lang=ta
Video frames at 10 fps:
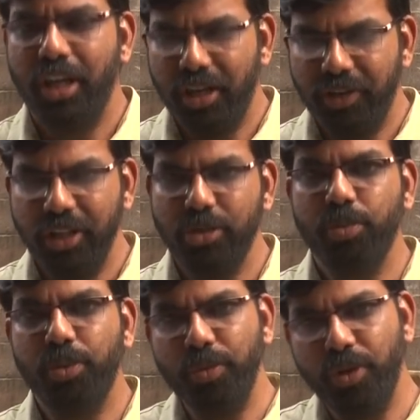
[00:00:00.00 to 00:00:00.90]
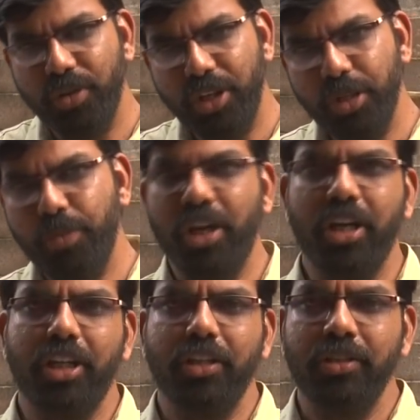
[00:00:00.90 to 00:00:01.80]
நான் வந்து சுப்ரீம் கோர்ட் வரைக்கும்
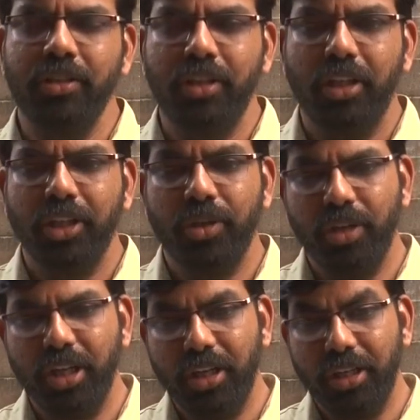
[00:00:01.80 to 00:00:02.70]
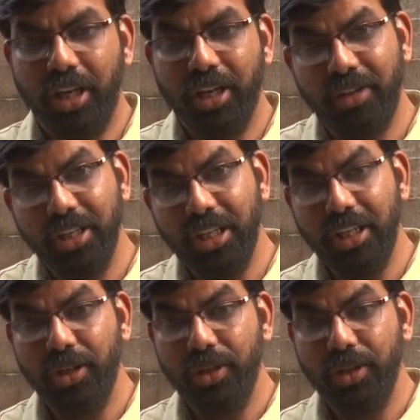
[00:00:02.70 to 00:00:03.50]
போராடினேன் என்னுடைய கடன் வாங்கி